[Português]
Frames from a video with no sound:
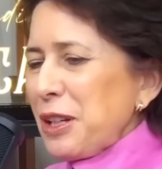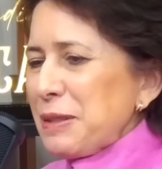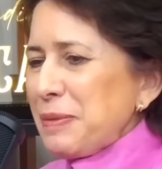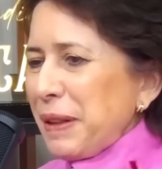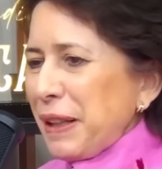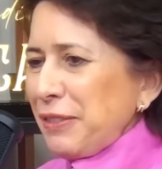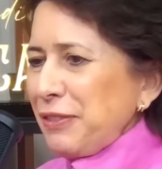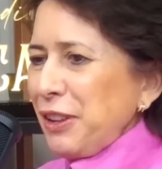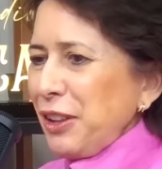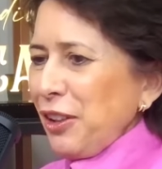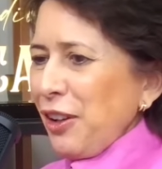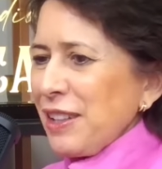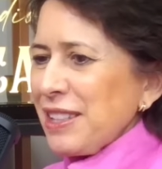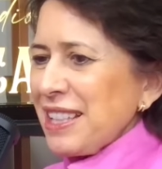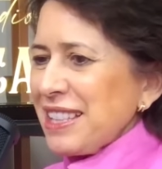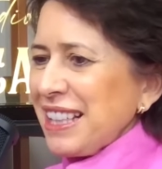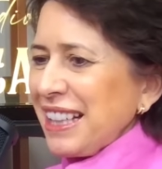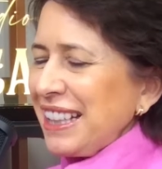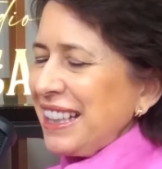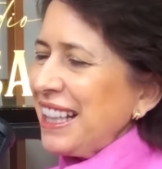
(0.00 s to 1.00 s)

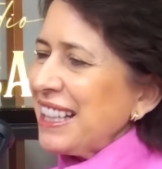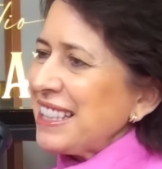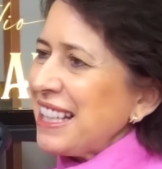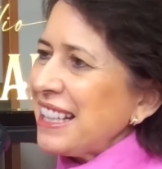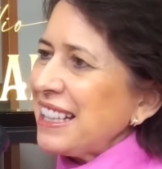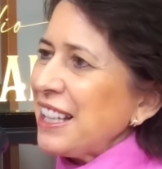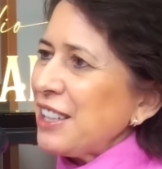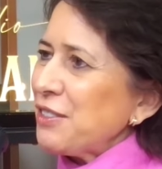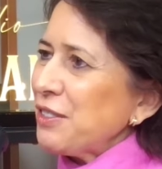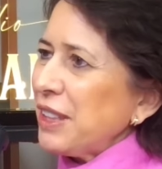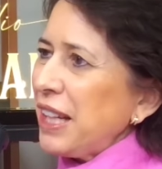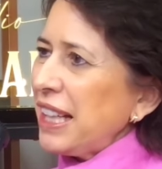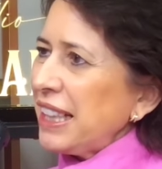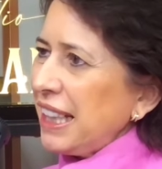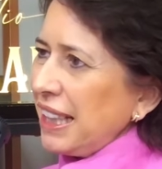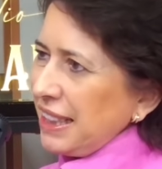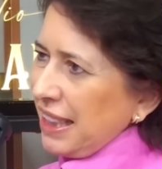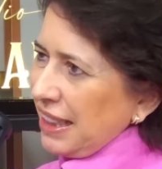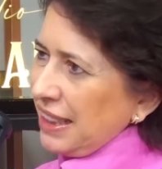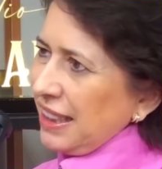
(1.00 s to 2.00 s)
maravilhosas da criança que a criança não quer
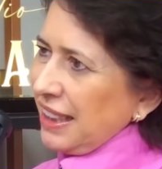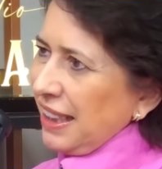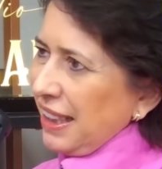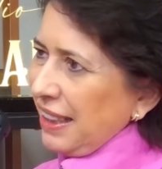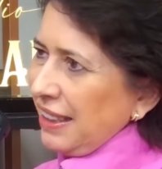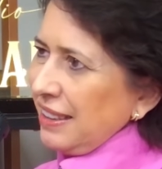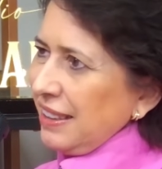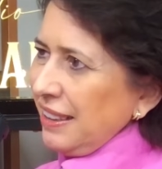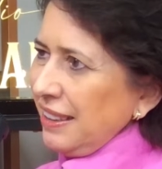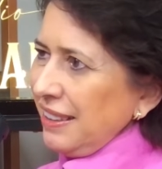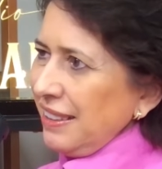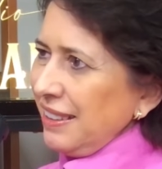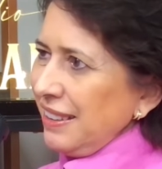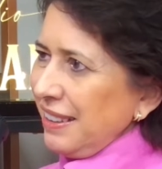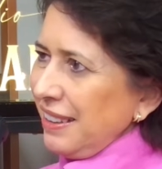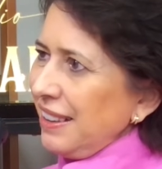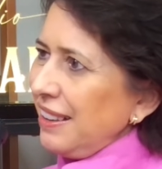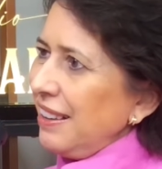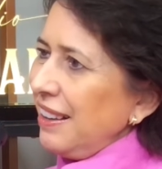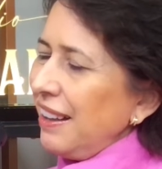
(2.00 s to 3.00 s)
agradar ninguém. Né?
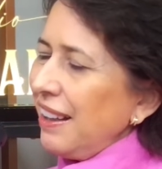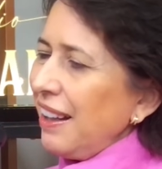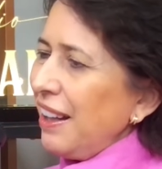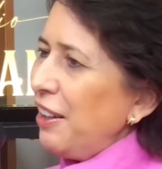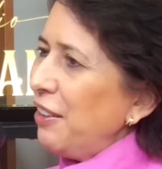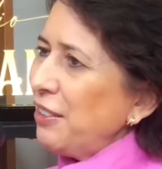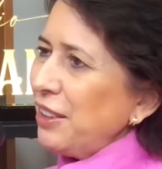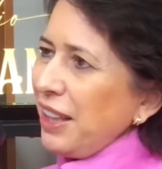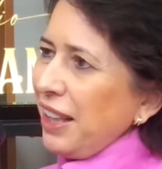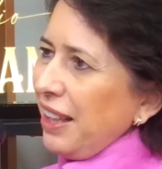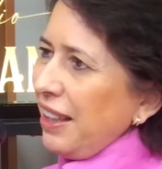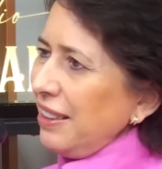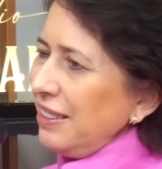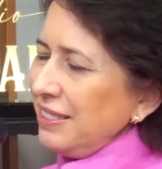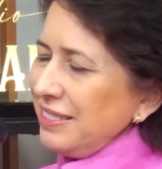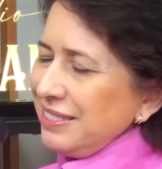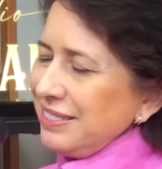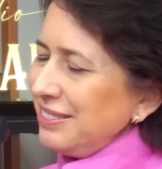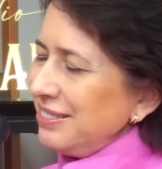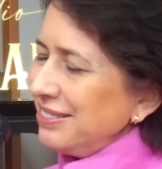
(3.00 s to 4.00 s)
Uhum. Ela é o que é.
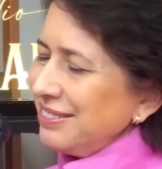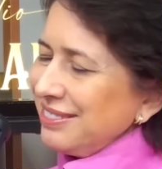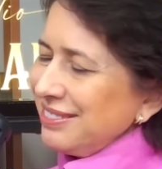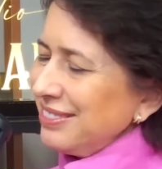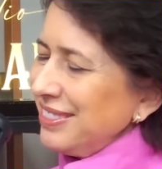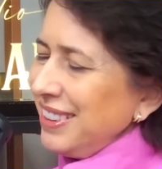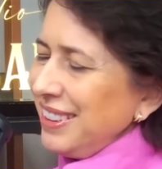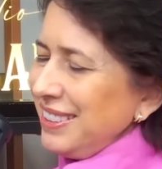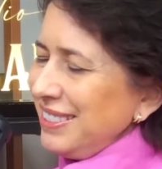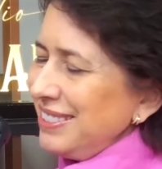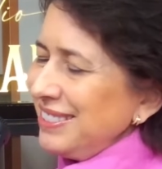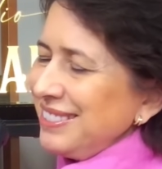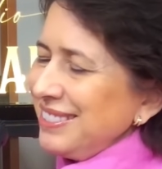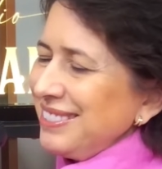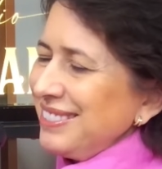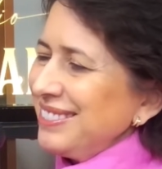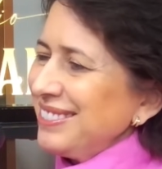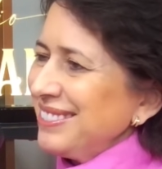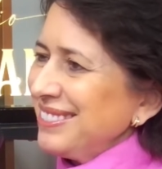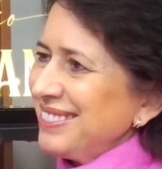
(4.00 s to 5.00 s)
Ela é. Né?
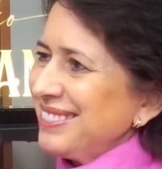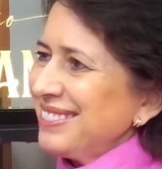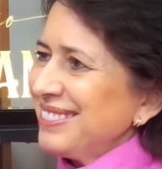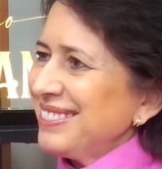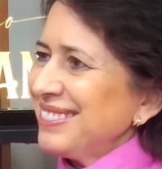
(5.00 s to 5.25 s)
Ela